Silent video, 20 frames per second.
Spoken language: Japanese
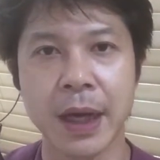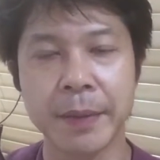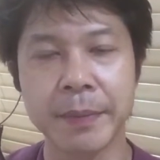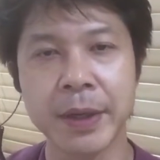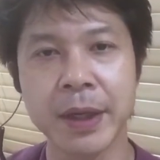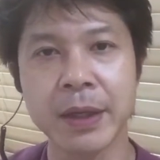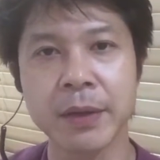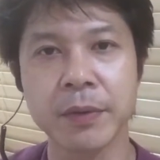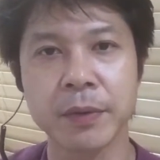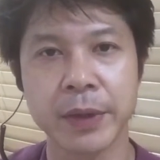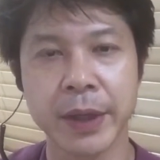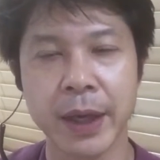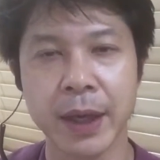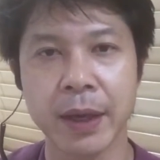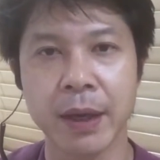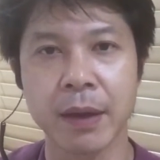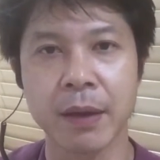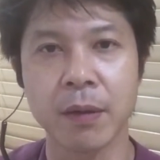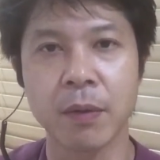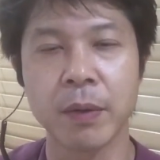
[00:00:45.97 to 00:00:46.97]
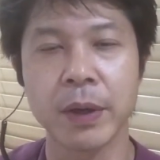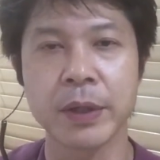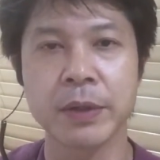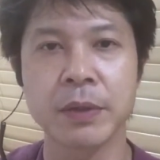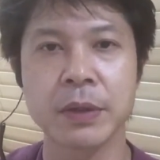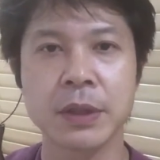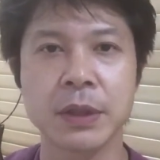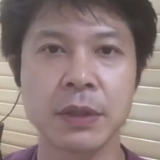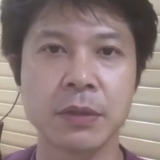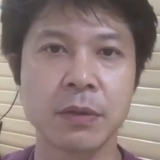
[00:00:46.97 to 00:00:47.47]
歯磨き粉で
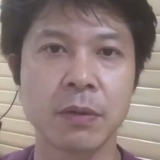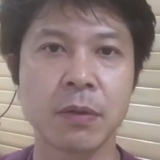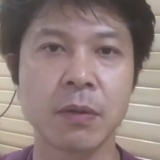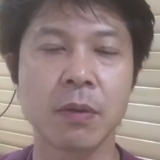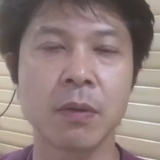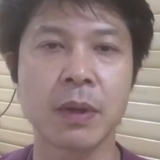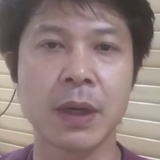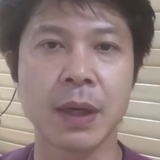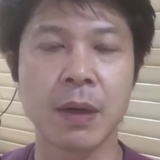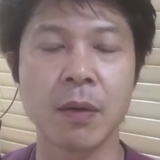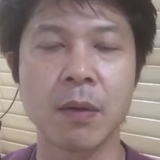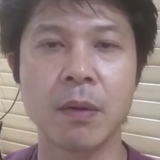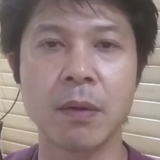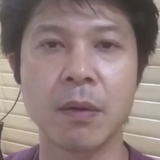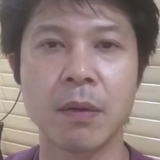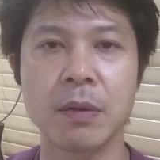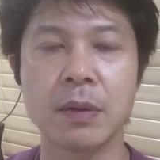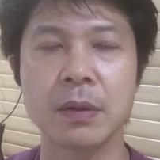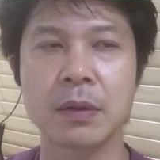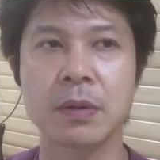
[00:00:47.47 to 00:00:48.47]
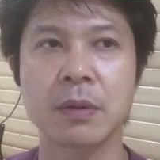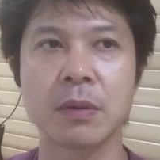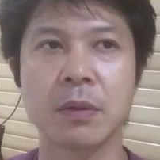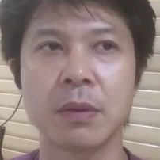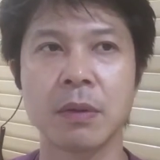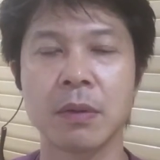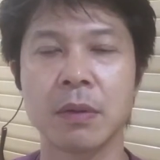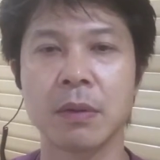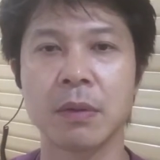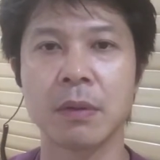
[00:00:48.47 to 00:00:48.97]
ホワイトニングの効果を
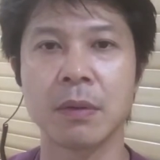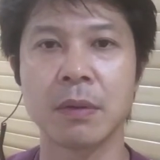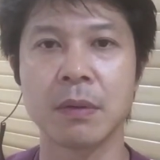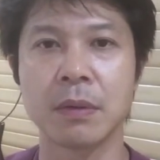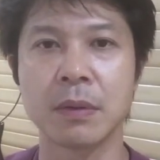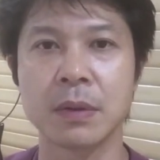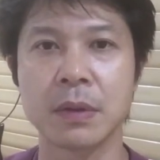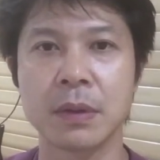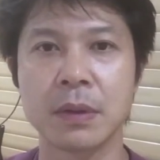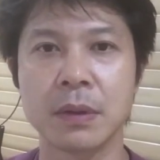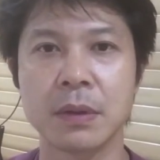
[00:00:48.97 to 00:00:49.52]
と